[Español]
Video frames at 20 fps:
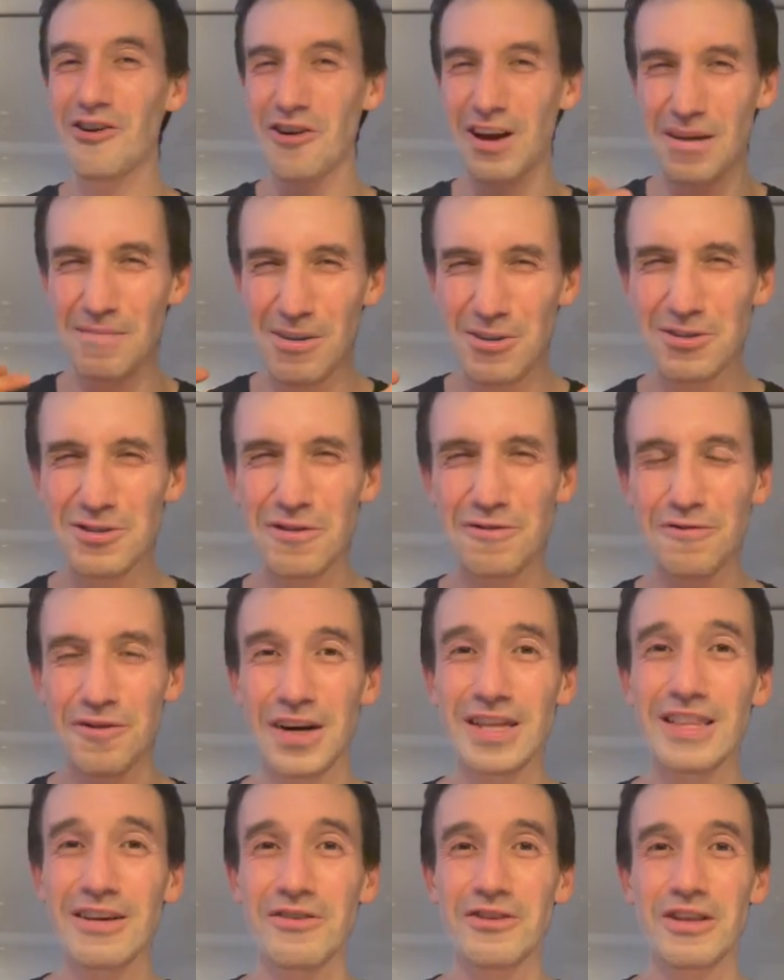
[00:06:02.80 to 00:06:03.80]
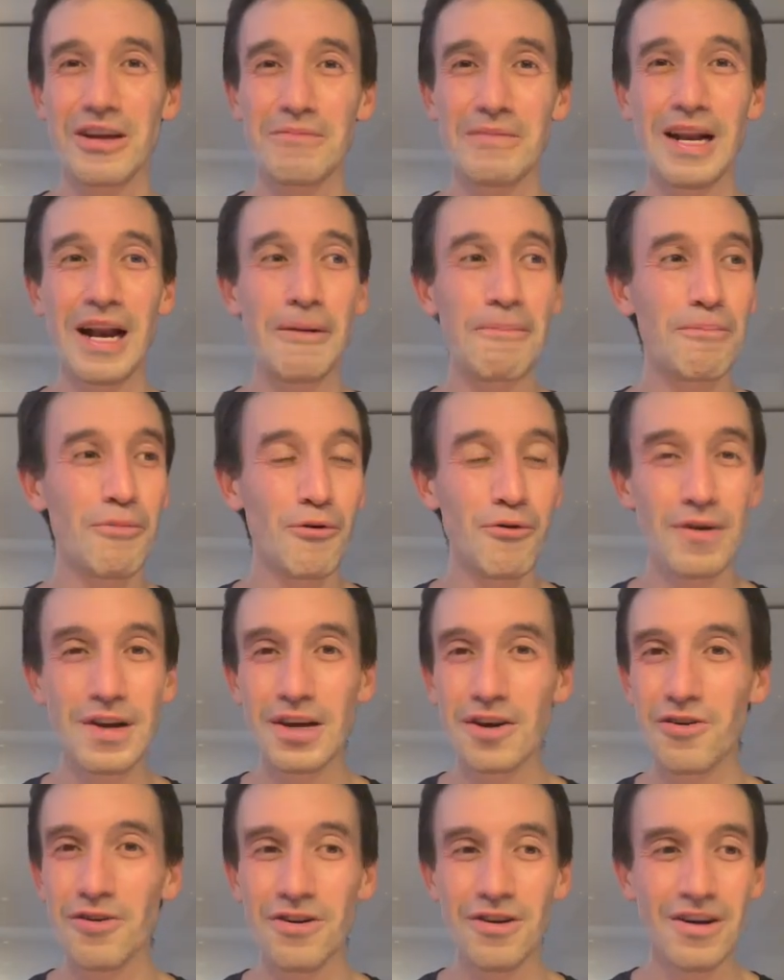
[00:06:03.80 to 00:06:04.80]
con aplauso fuerte, cuando termina el
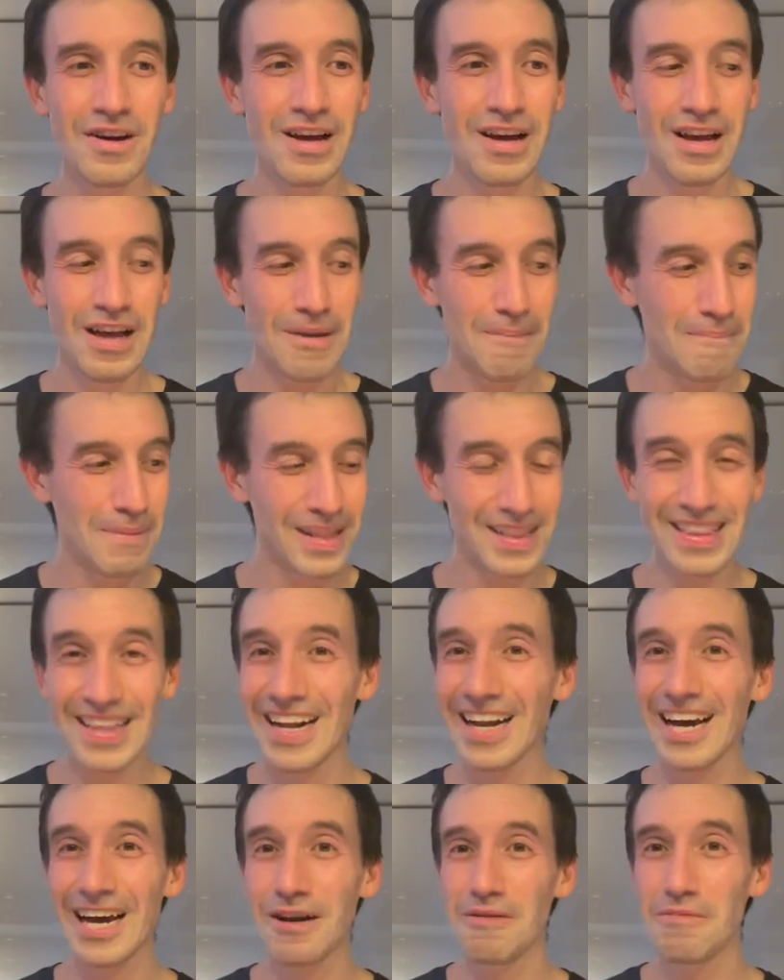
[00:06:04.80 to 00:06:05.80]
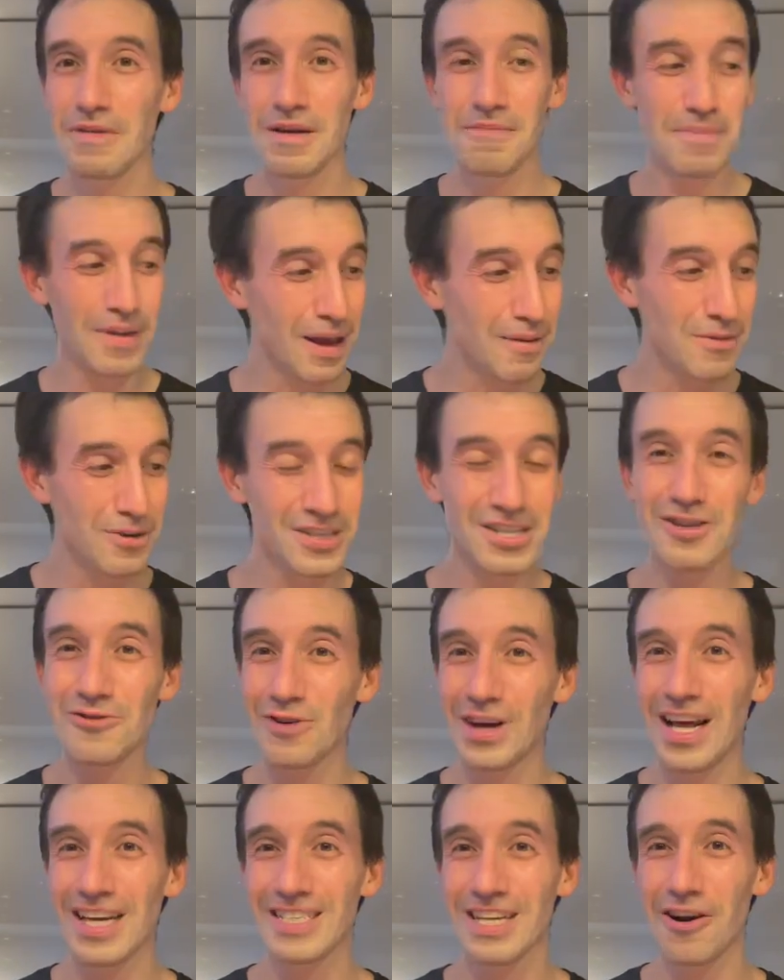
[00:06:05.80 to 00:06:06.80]
público, me entregan mi premio, se
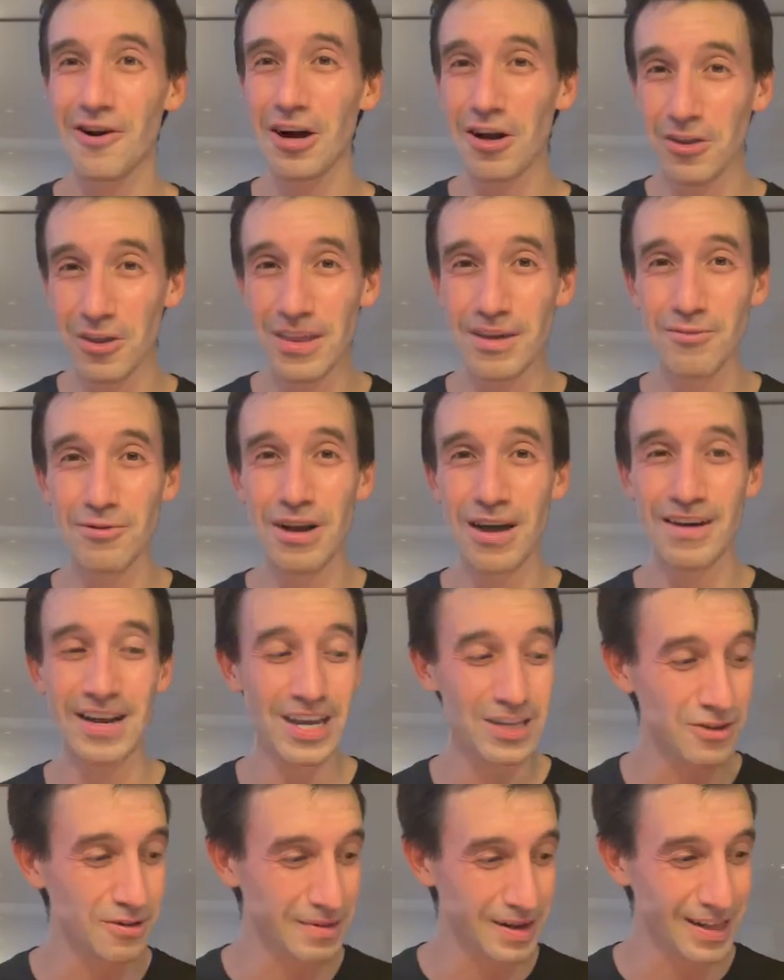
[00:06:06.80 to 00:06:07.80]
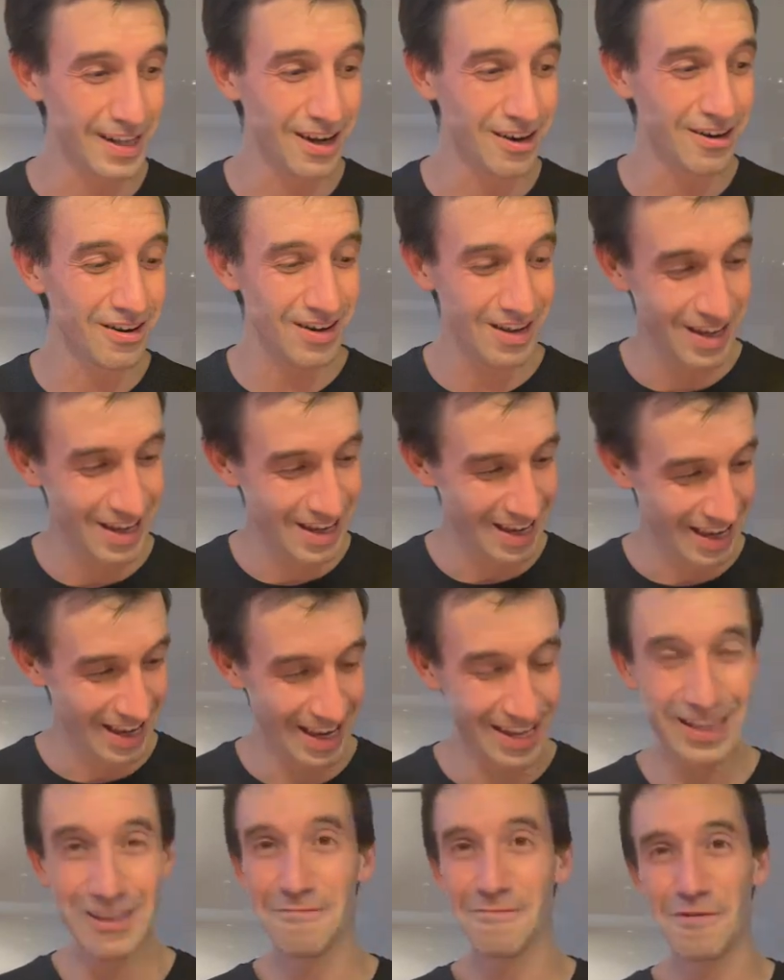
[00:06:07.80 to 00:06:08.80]
sube la charla y nos damos un abrazo apretado.
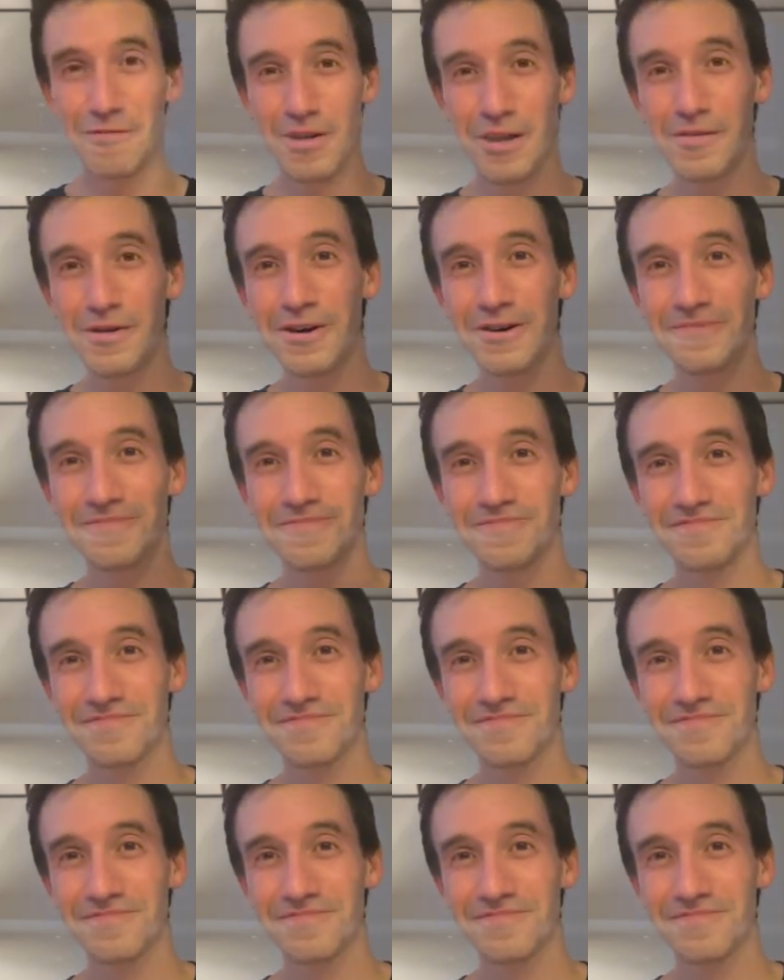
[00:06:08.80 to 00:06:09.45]
Este es mi premio.